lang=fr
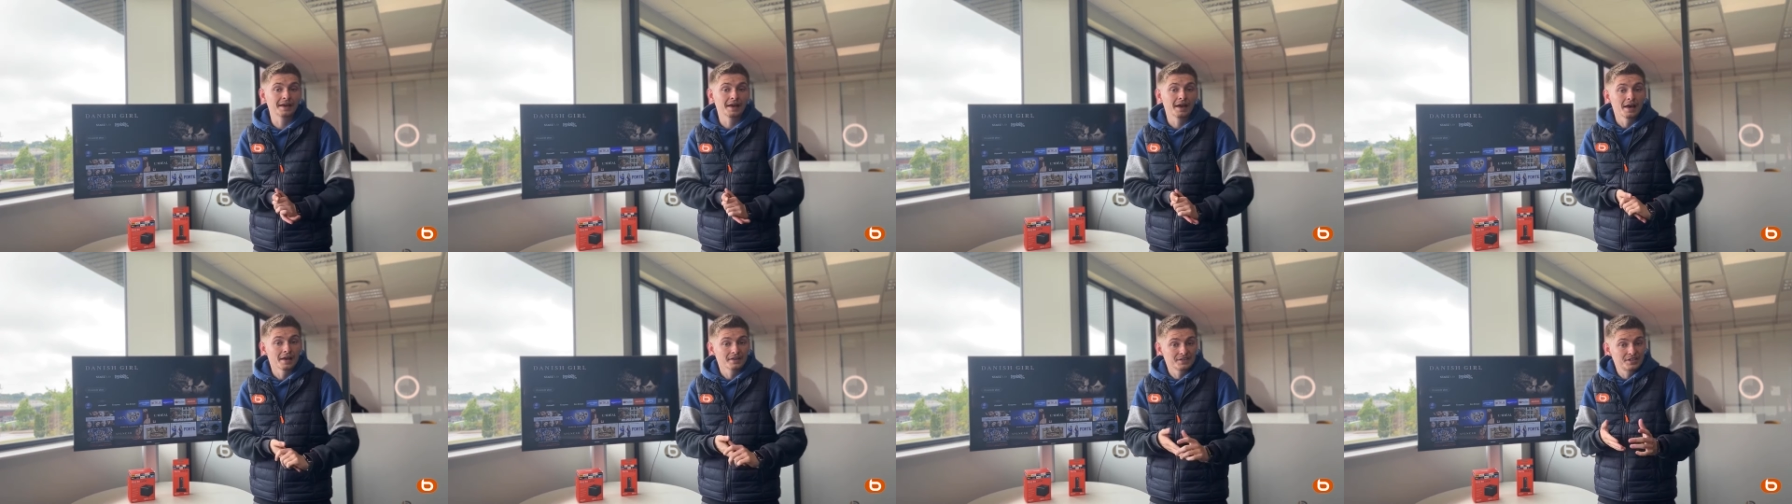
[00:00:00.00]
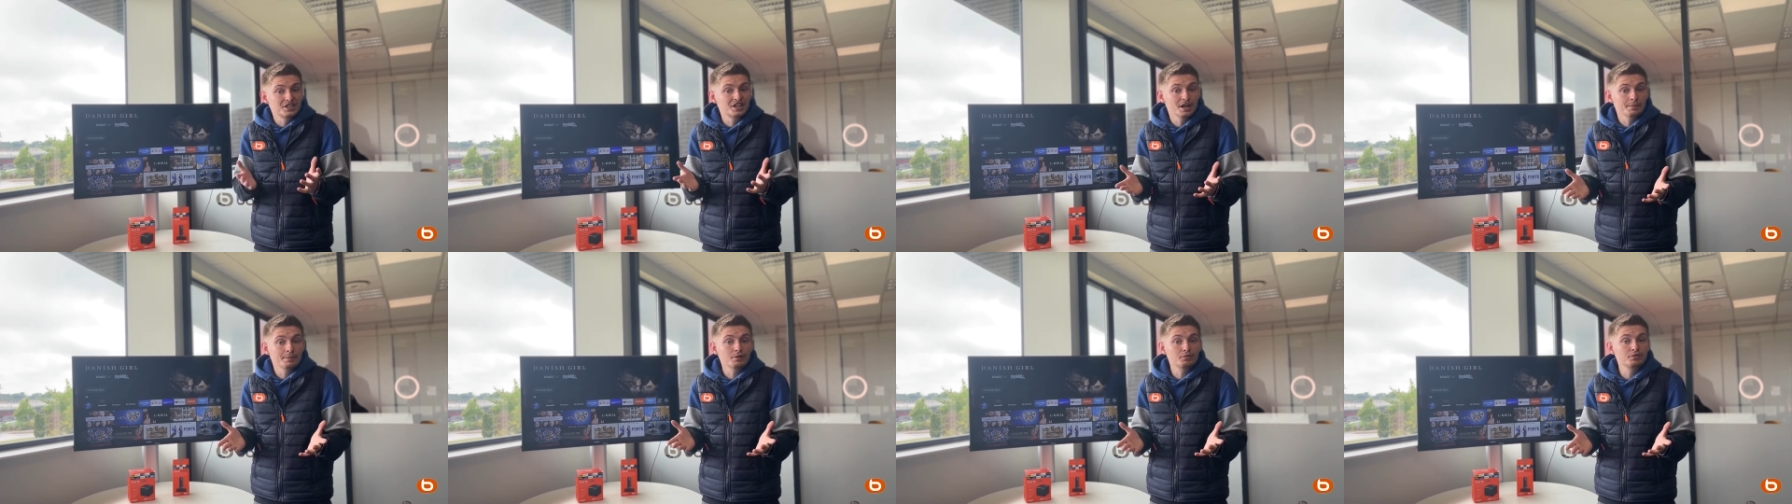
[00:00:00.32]
Si
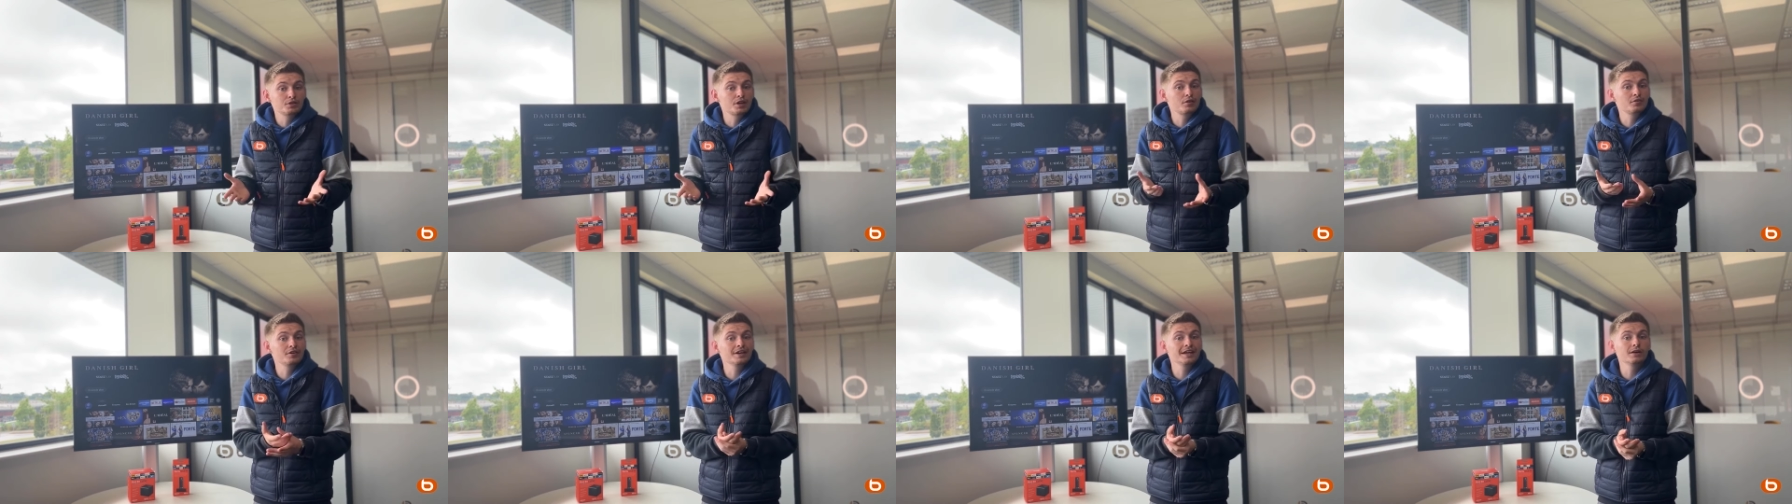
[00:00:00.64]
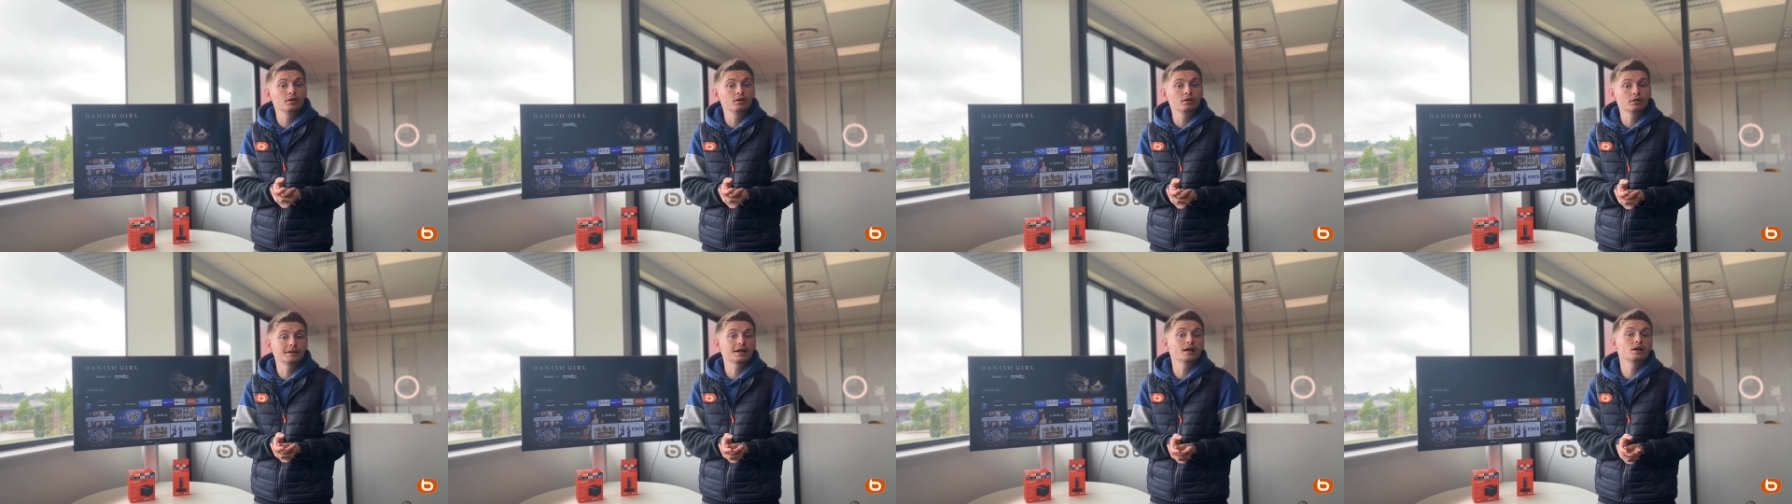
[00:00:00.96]
jamais vous avez euh,
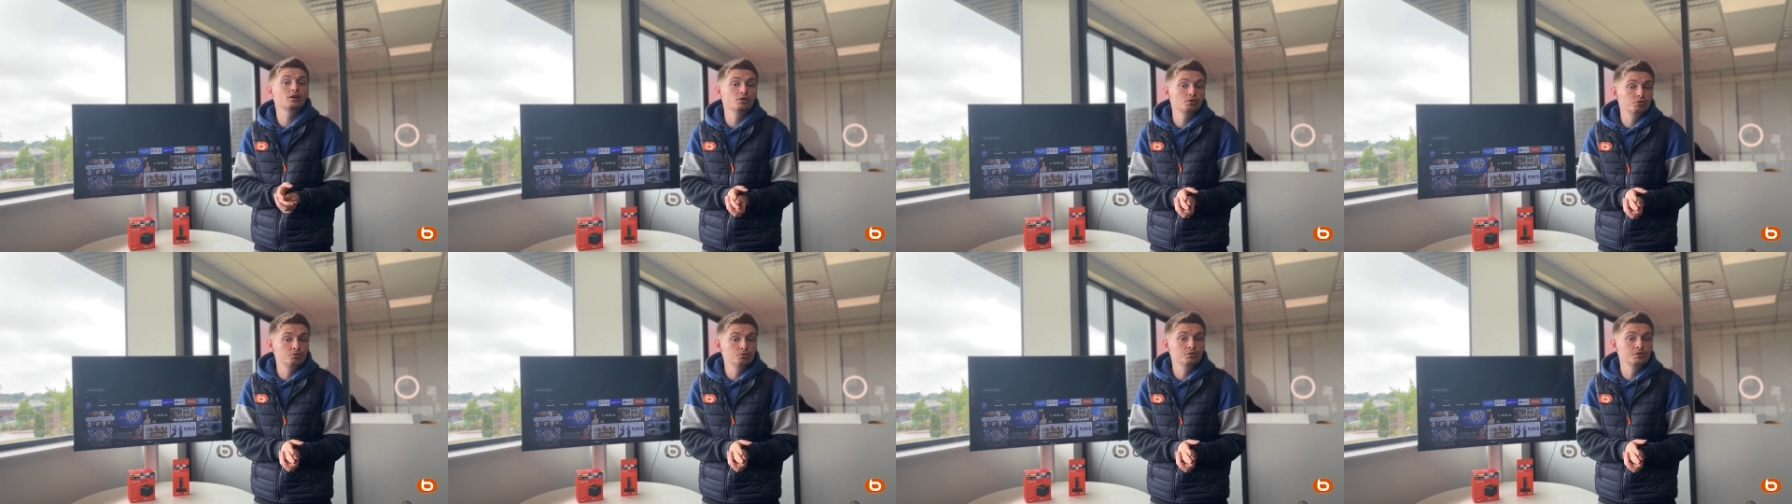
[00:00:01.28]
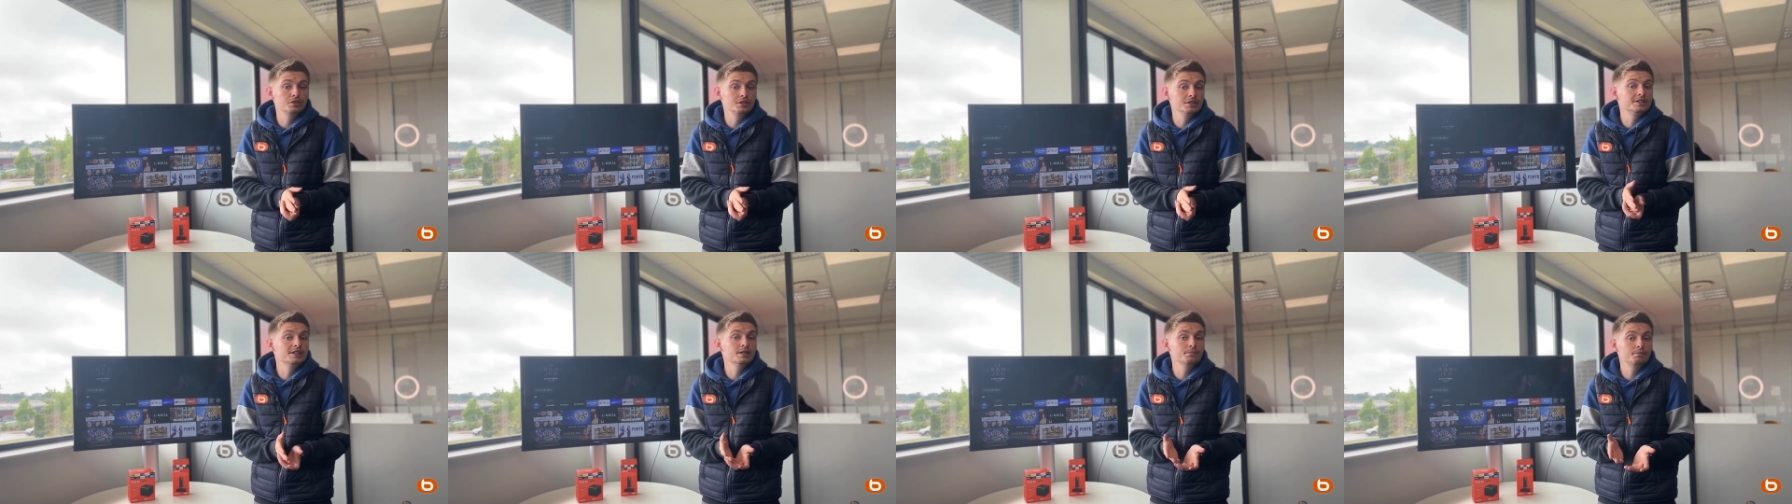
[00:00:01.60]
quelques soucis,
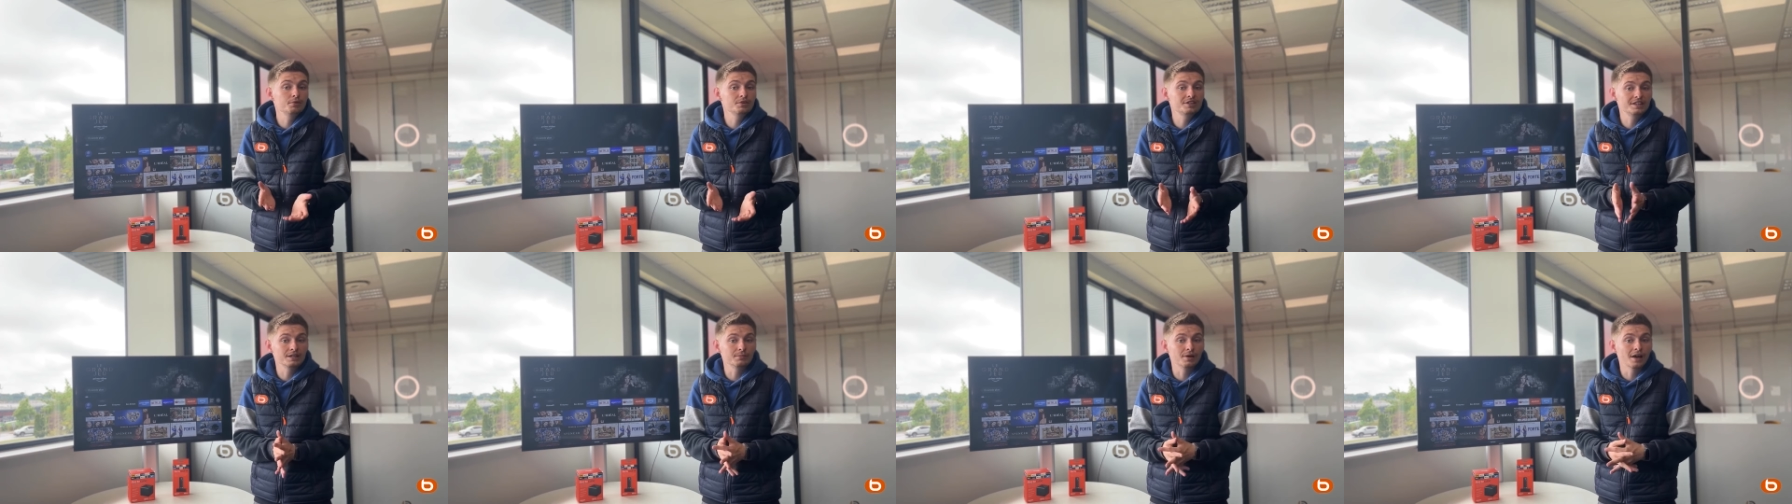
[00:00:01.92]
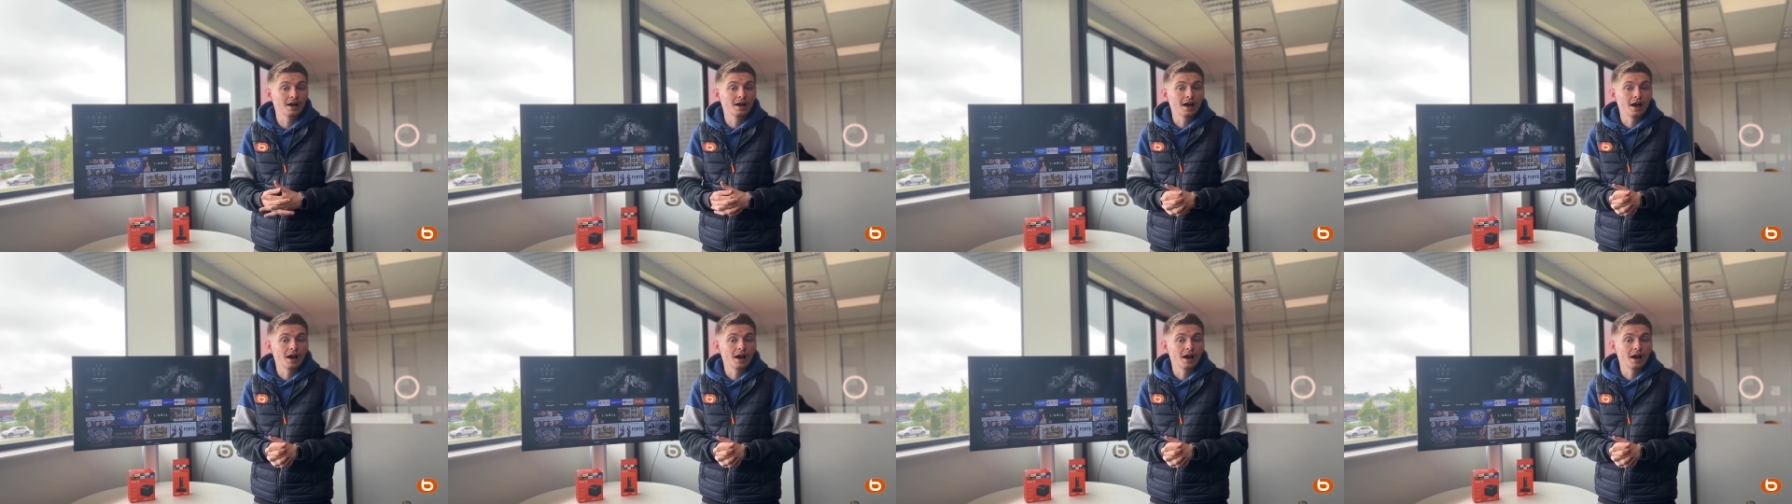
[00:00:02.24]
c'est possible.